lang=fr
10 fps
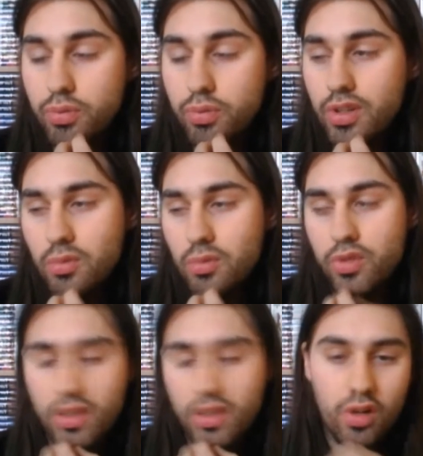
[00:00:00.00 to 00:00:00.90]
puis ils
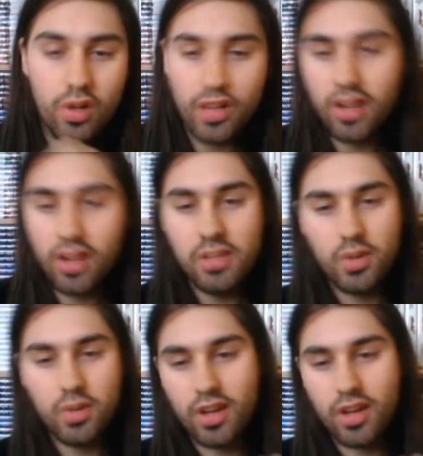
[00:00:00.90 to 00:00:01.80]
m'ont dit regarde
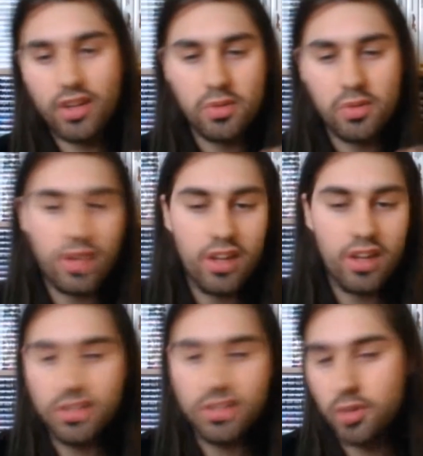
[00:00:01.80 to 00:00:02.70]
l'anime, regarde l'anime,
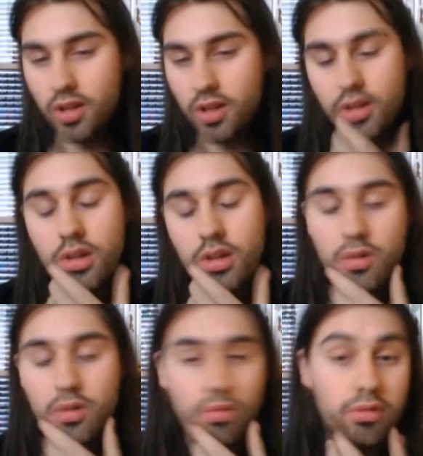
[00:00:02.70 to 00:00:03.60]
regarde l'anime.
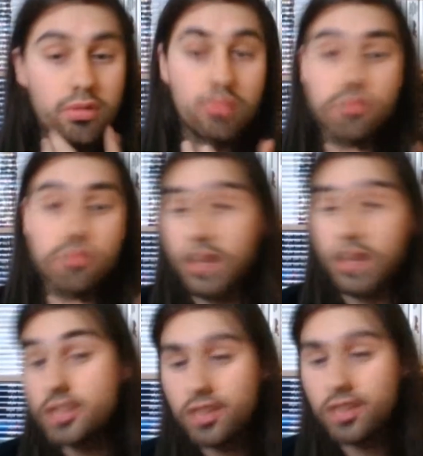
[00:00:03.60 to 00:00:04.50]
Donc, euh,
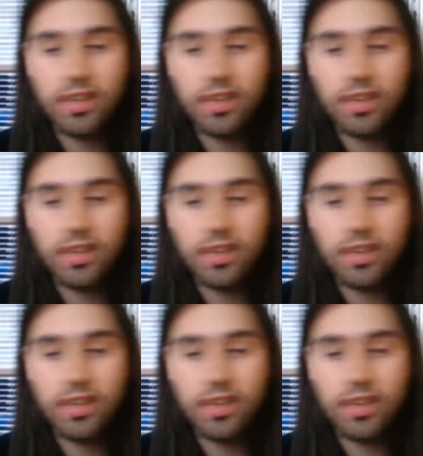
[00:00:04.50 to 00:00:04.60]
bah, j'ai